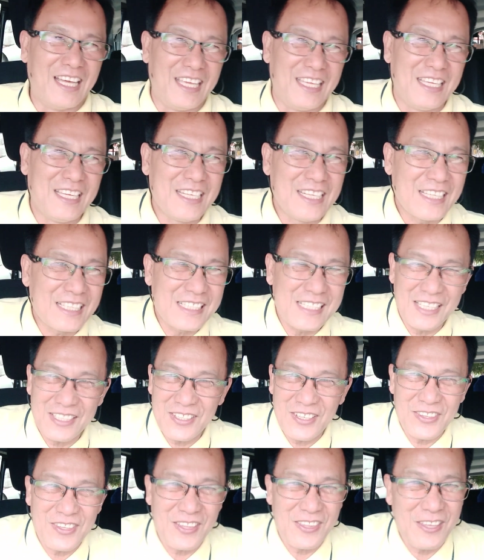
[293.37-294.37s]
ayan na uh, siya
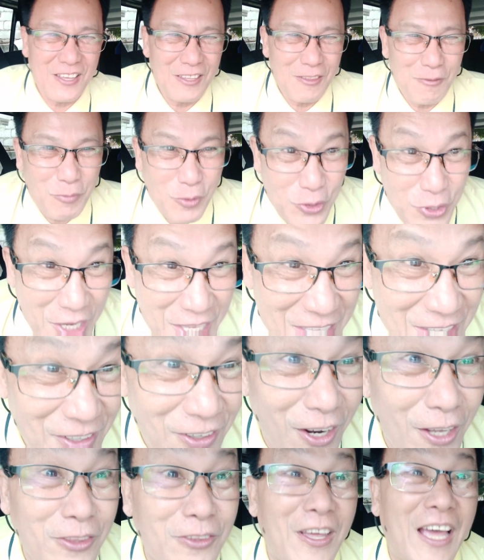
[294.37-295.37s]
at chat po sa inyong
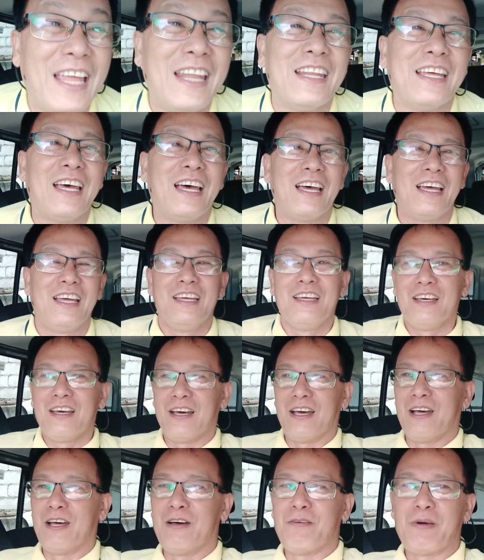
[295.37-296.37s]
lahat na
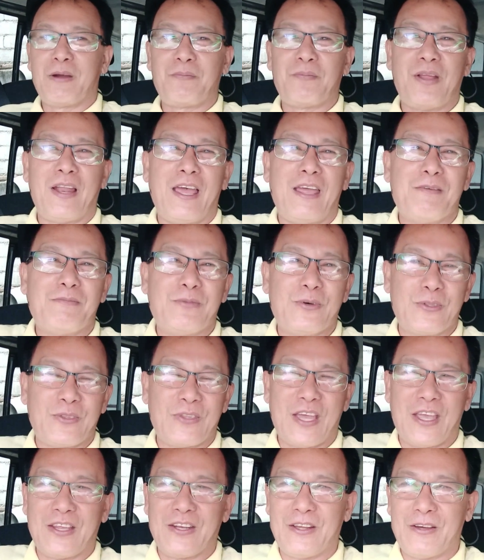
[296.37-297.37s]
uh, ah, pagpalain ah, po
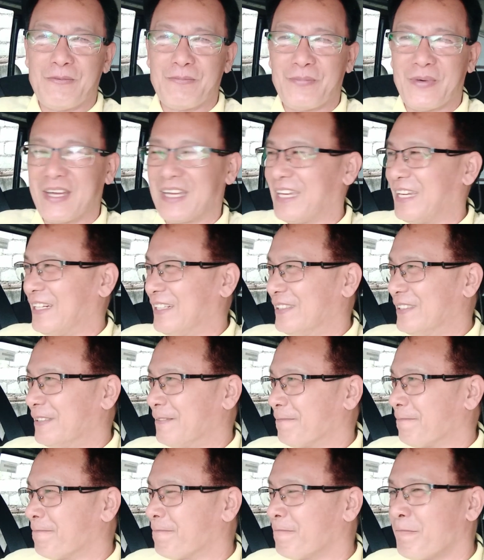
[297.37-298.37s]
tayo ng
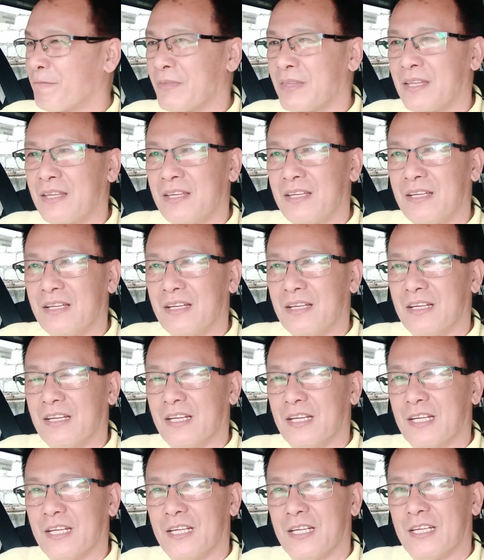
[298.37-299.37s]
Panginoon
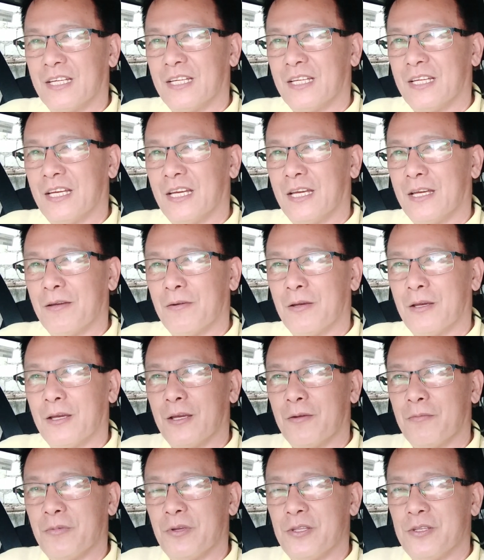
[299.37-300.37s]

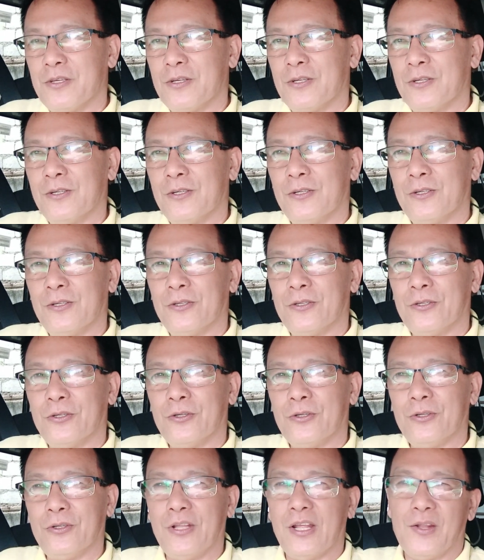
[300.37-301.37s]
uh, medyo
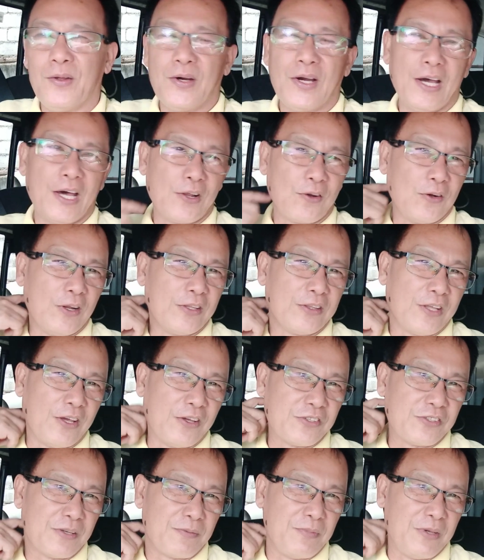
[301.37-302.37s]
dalawang araw lang
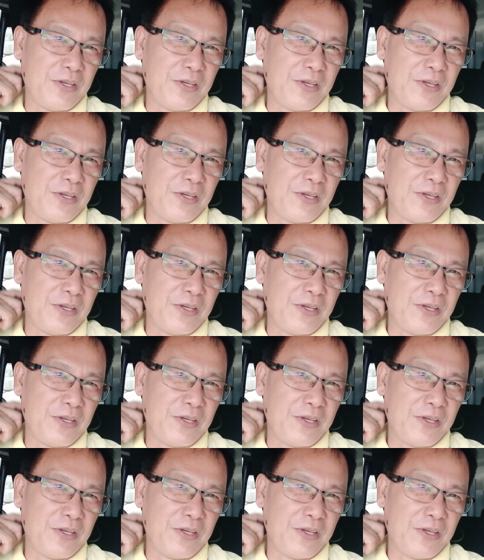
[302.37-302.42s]
tayo sa